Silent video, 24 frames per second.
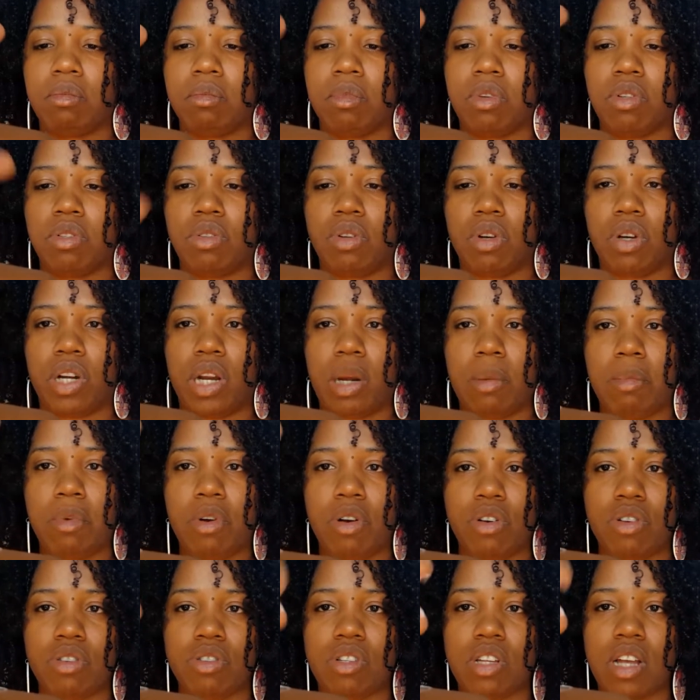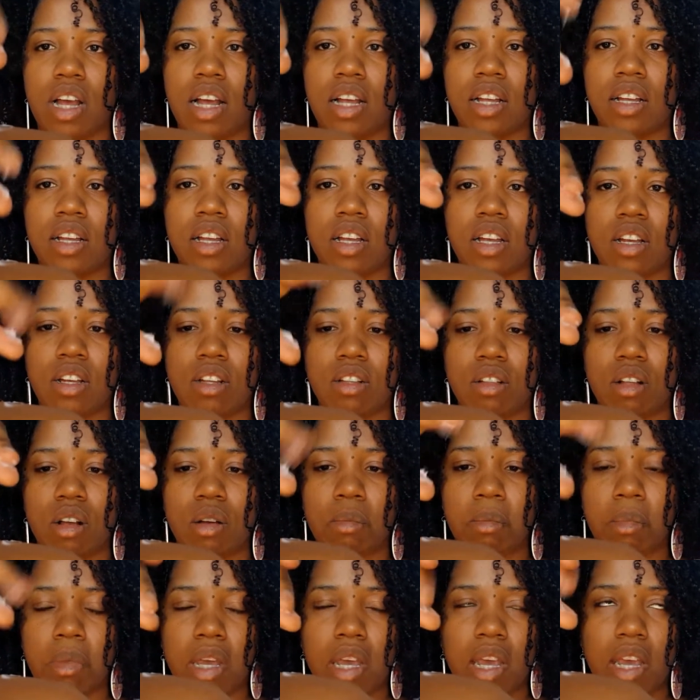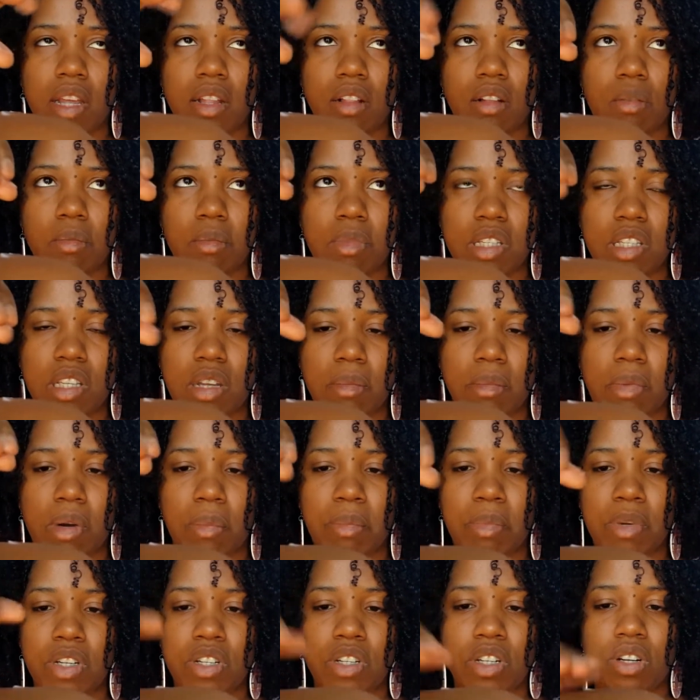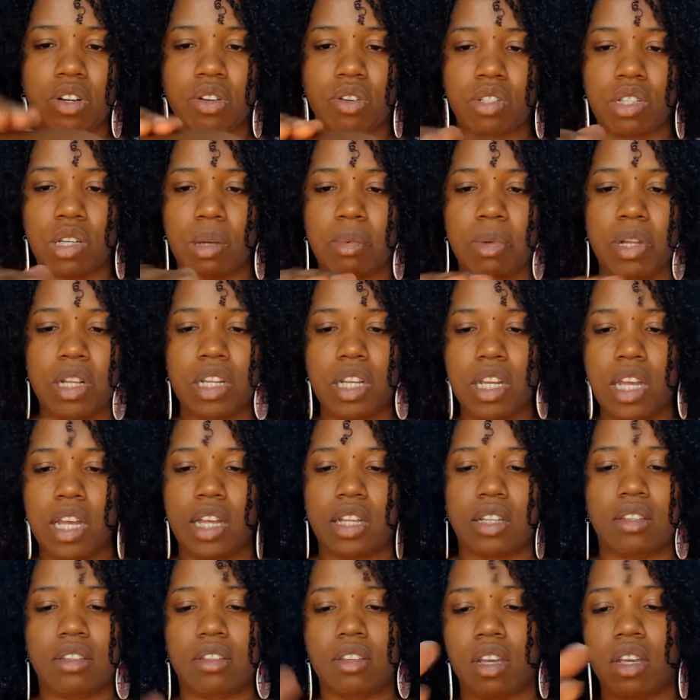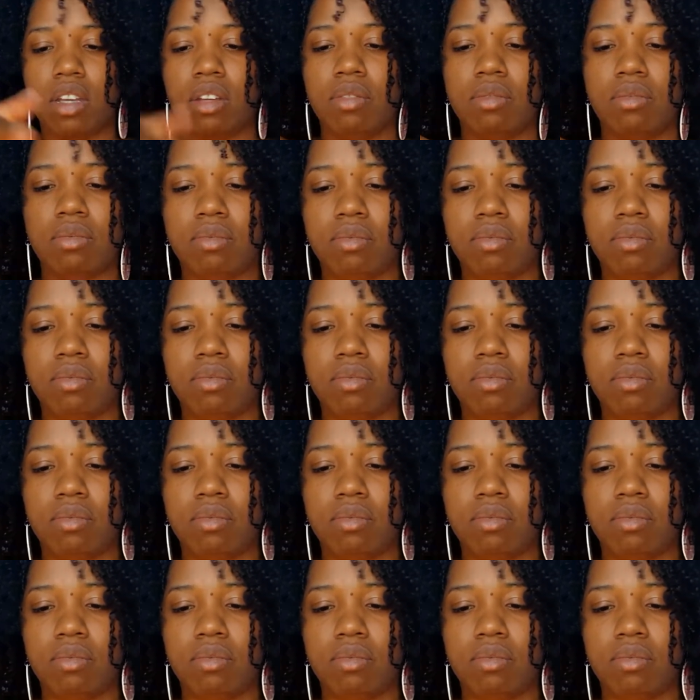molto cremosa non, me, non mi sembra appiccicosa per niente